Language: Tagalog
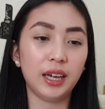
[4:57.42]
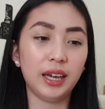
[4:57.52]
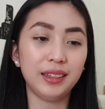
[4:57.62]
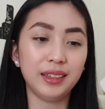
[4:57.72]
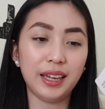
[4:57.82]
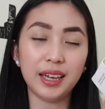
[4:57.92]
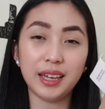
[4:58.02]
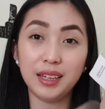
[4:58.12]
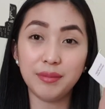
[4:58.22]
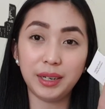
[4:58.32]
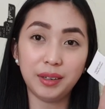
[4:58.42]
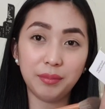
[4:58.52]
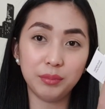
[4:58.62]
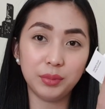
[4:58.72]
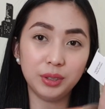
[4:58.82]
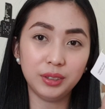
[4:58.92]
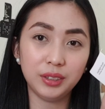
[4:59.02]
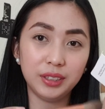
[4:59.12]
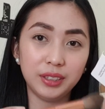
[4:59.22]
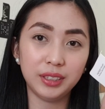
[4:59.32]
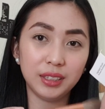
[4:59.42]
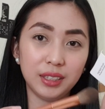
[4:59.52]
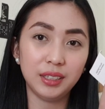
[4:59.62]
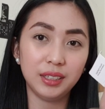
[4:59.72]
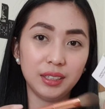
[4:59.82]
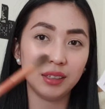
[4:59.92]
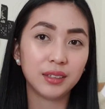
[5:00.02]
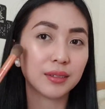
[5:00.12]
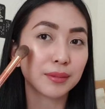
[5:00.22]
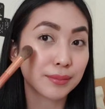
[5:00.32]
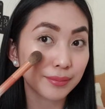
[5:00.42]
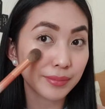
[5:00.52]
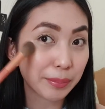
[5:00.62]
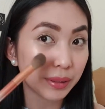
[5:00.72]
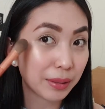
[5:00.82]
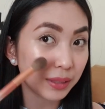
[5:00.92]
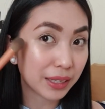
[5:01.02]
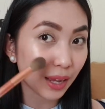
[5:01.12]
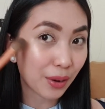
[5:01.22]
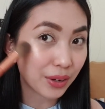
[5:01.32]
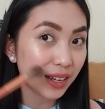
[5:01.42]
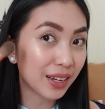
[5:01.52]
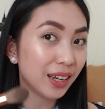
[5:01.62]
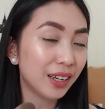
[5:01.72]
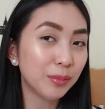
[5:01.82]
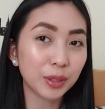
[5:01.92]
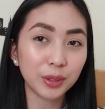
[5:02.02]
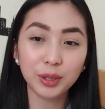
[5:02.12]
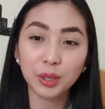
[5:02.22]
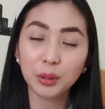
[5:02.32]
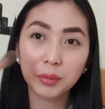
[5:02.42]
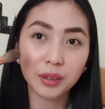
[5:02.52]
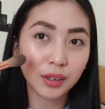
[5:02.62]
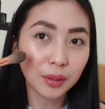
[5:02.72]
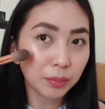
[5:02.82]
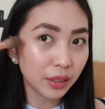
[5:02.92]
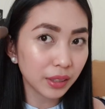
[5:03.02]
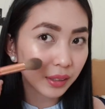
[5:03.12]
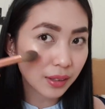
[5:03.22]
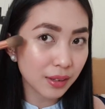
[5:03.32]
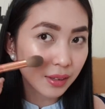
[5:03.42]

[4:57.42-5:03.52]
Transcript: And then, malambot. Yan. May pang-apply na ako ng... Ay, maganda to pang-apply ah.